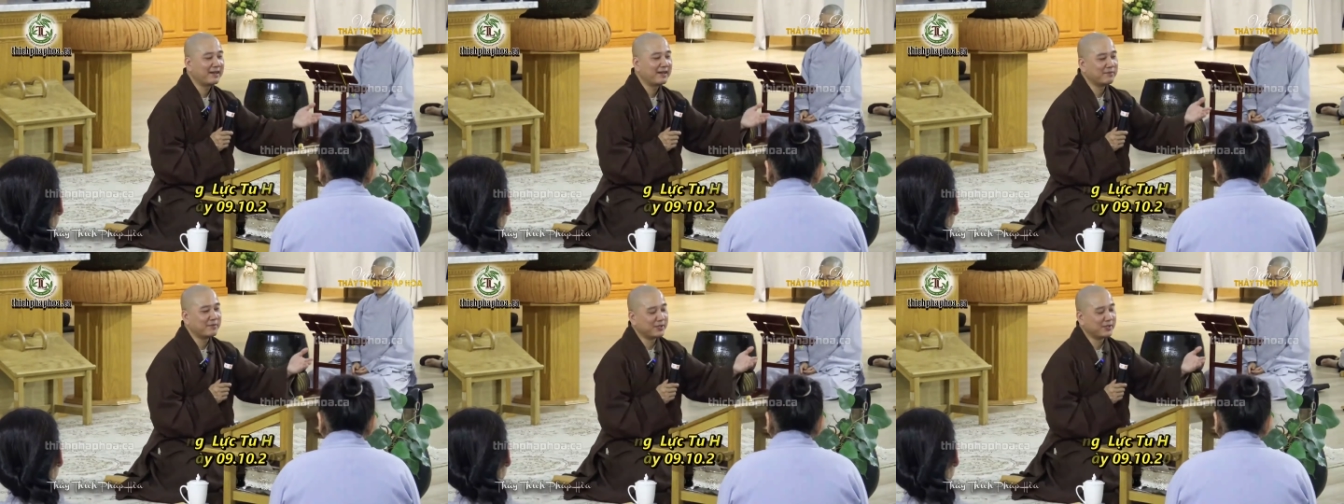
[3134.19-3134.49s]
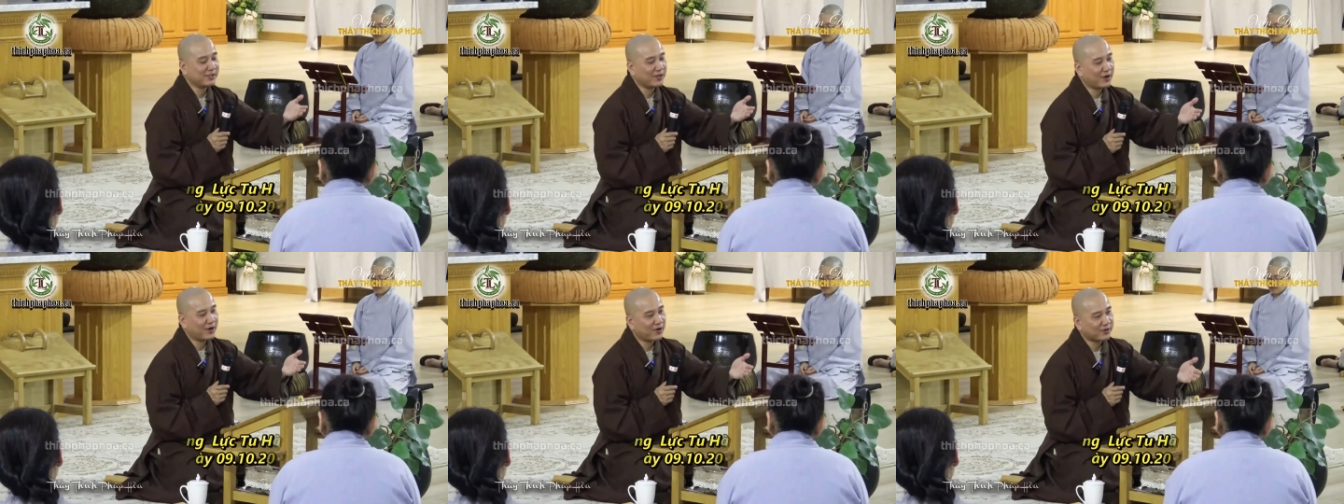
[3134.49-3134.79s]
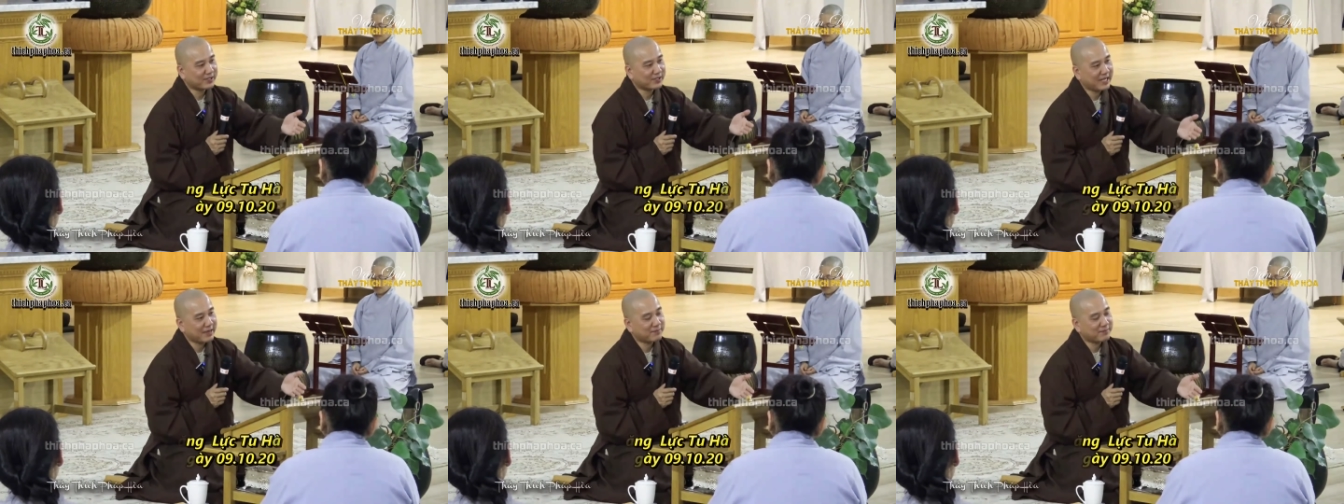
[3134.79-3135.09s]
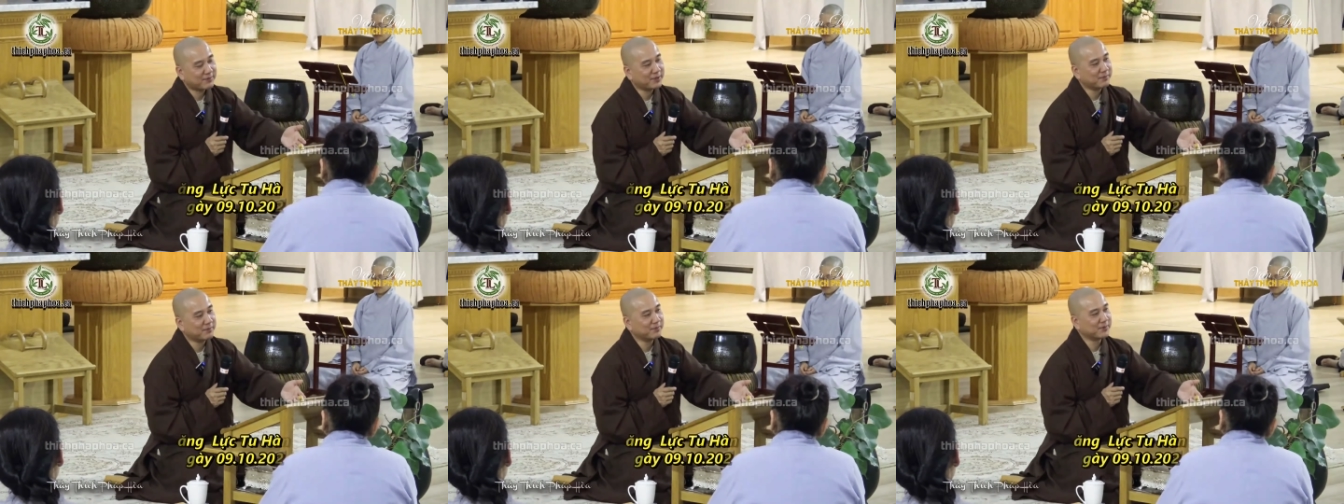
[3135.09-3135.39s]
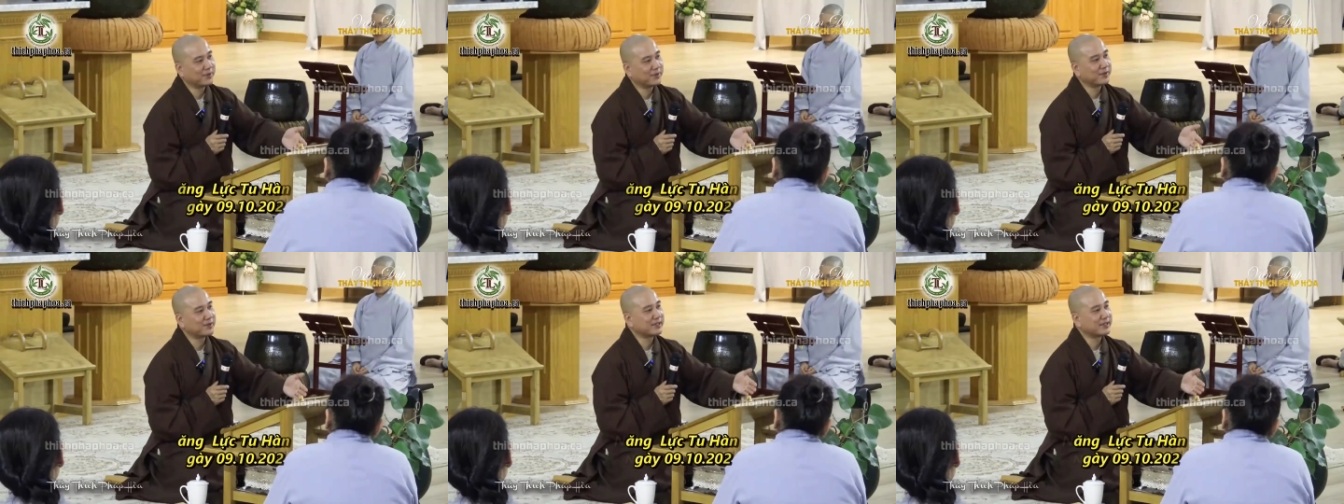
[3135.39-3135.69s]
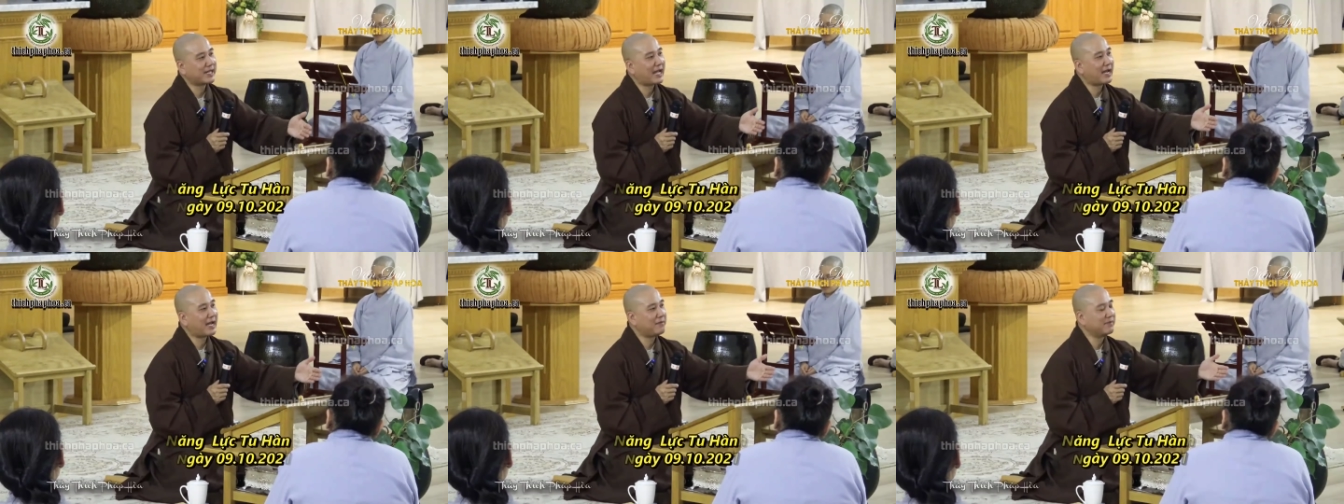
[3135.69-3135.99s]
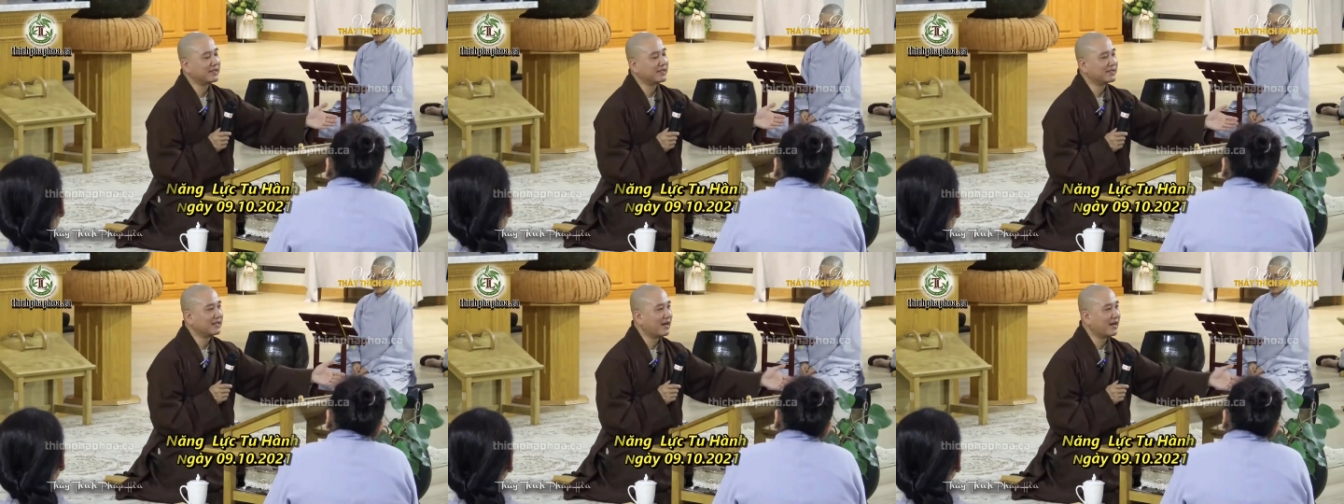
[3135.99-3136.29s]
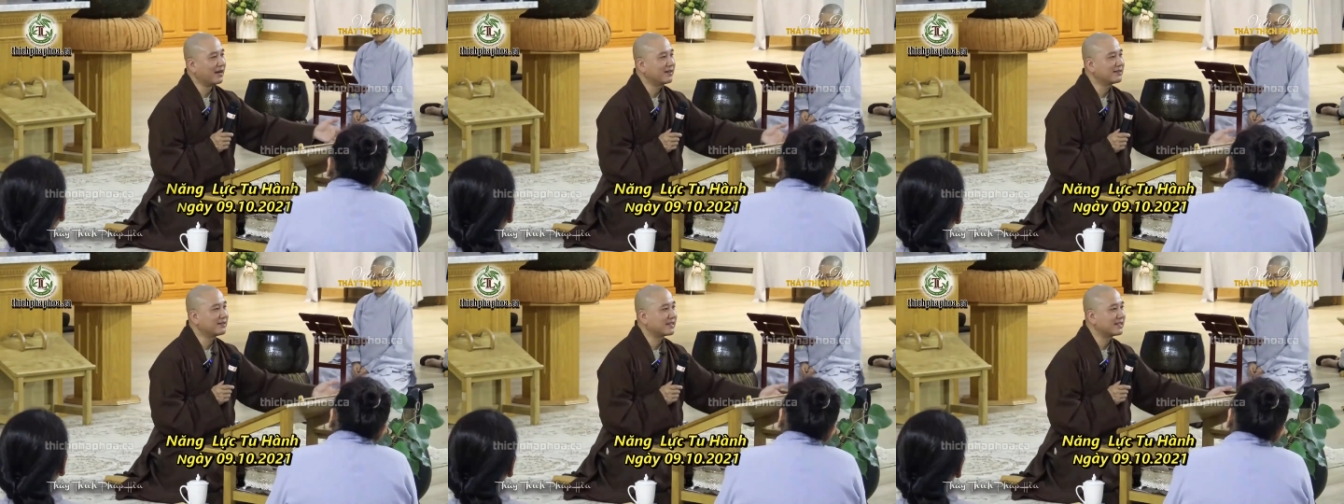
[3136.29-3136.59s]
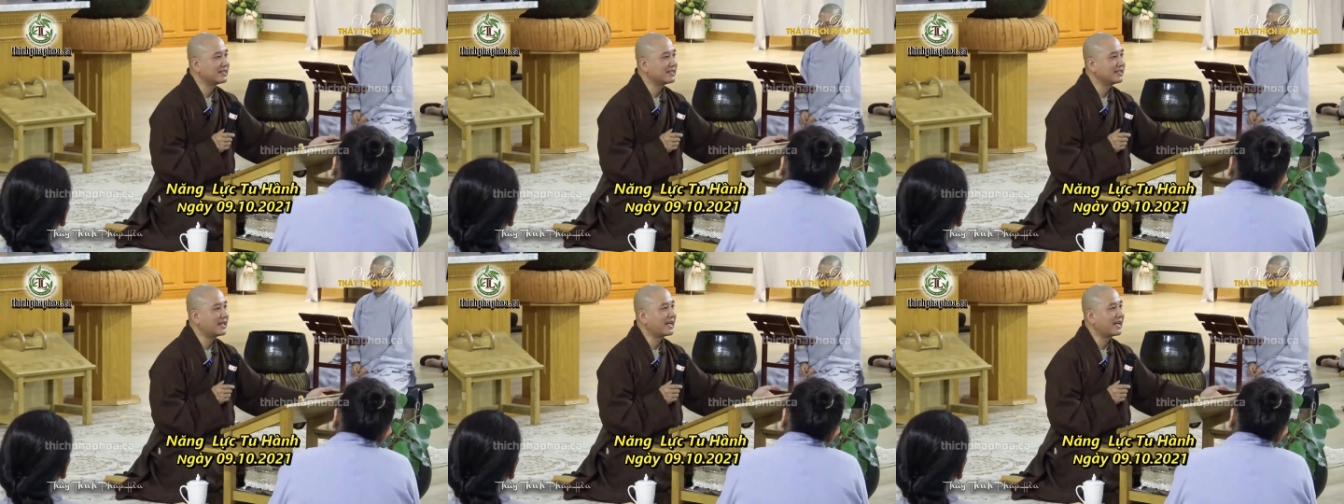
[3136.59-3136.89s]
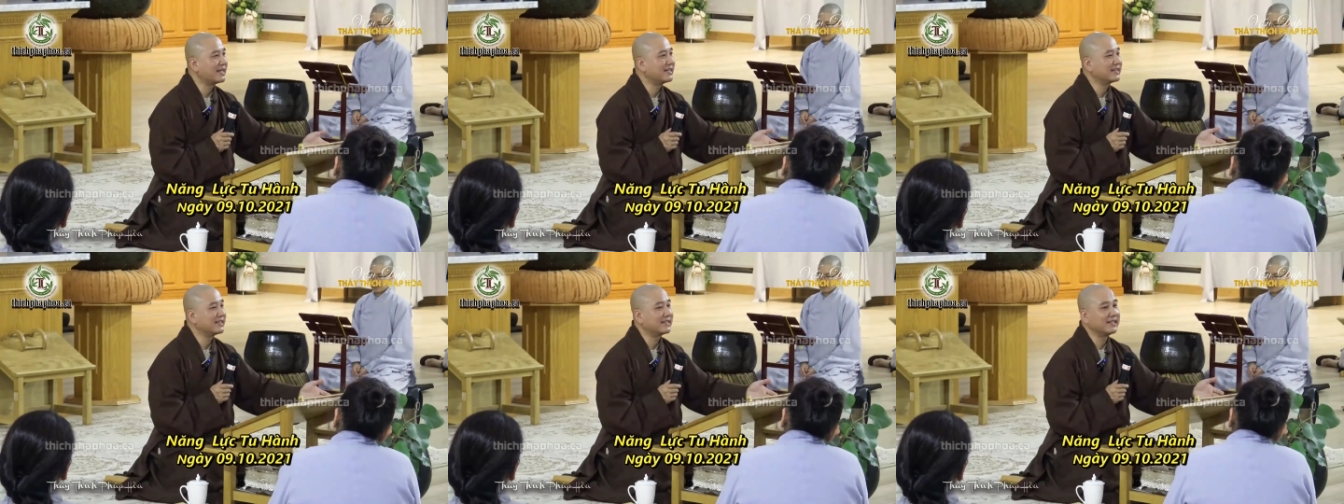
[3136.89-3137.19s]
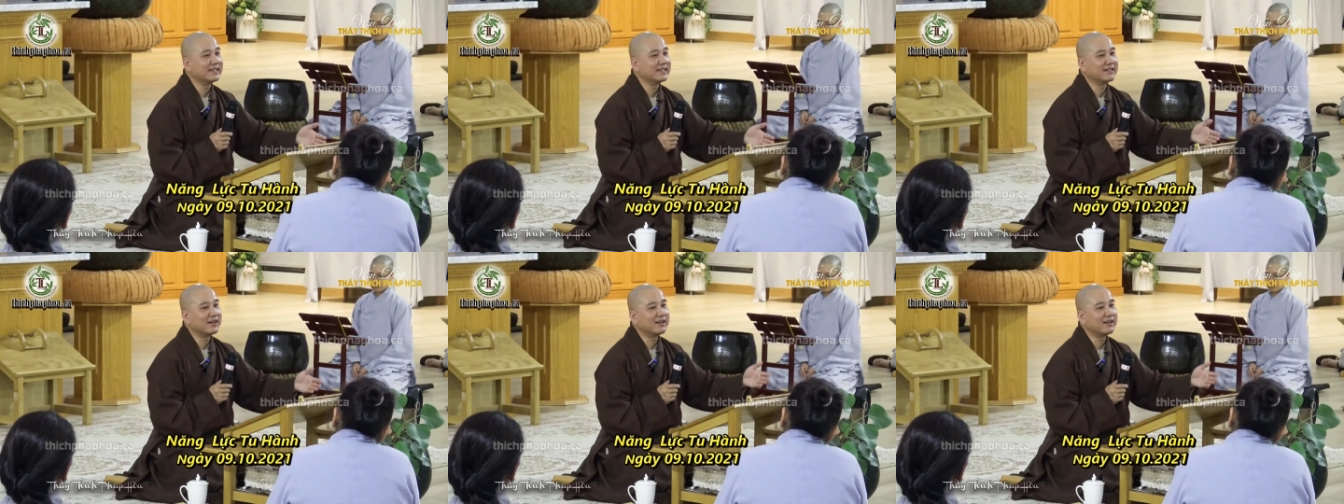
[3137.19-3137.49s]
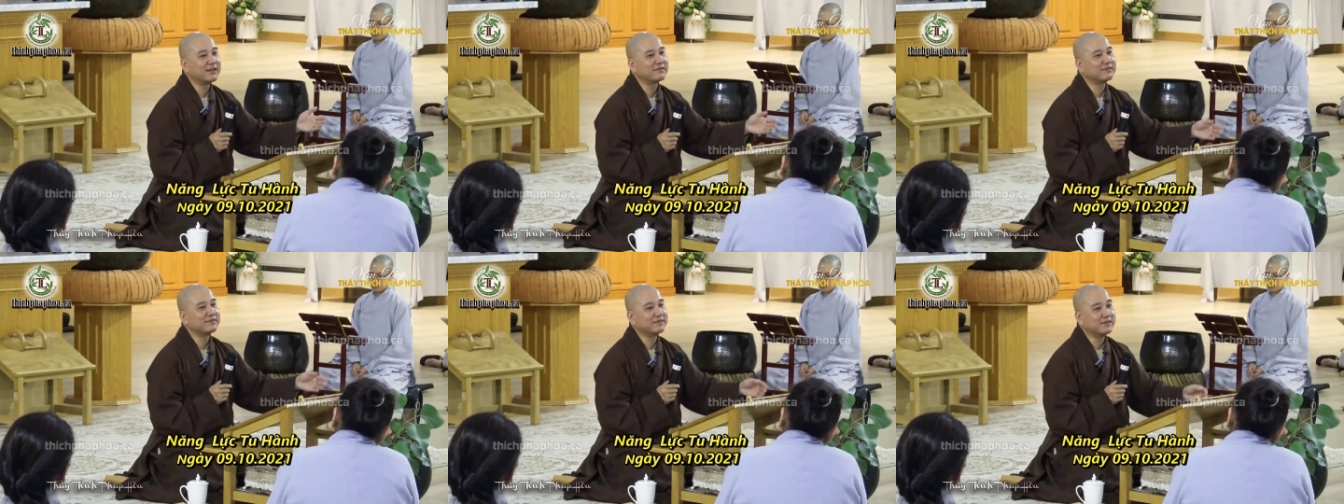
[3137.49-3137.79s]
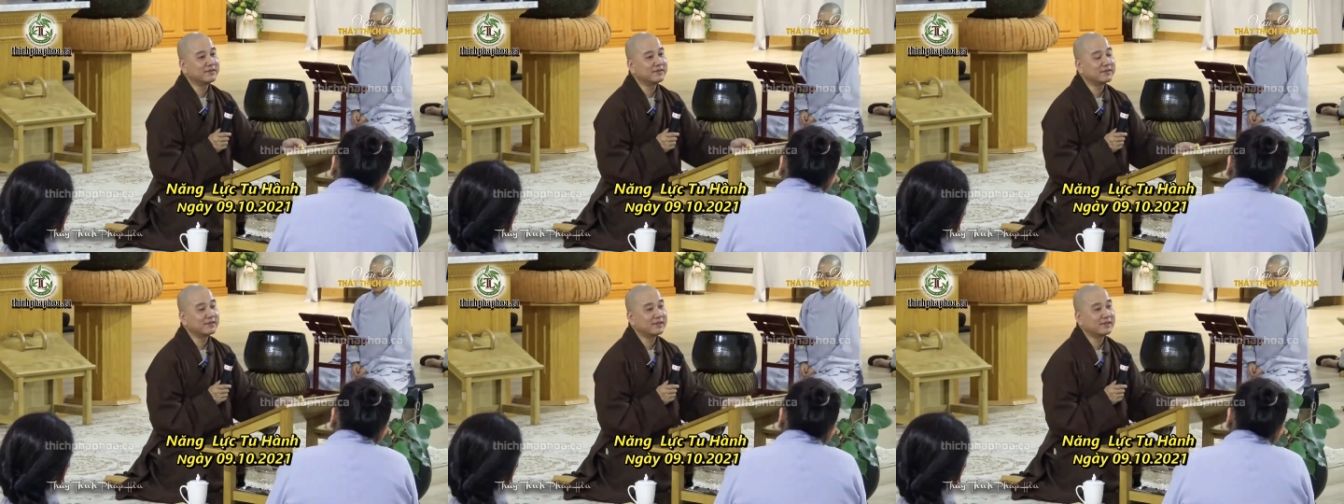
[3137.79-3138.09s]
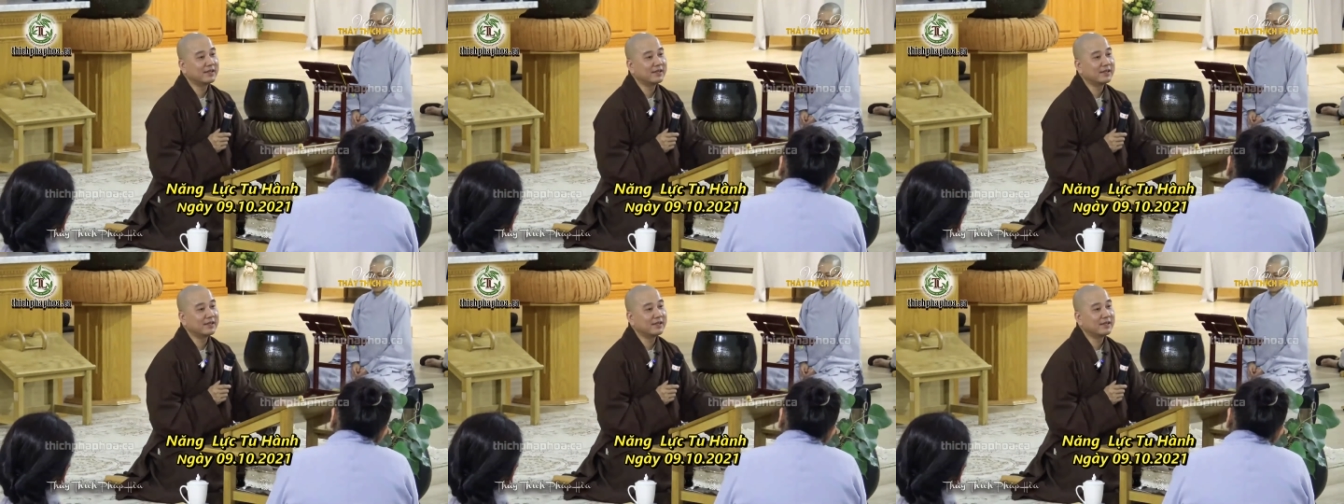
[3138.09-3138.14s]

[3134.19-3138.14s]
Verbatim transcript: mình dọn dẹp giùm cho người ta, mình chở người ta đi đây đi kia, đó là phước.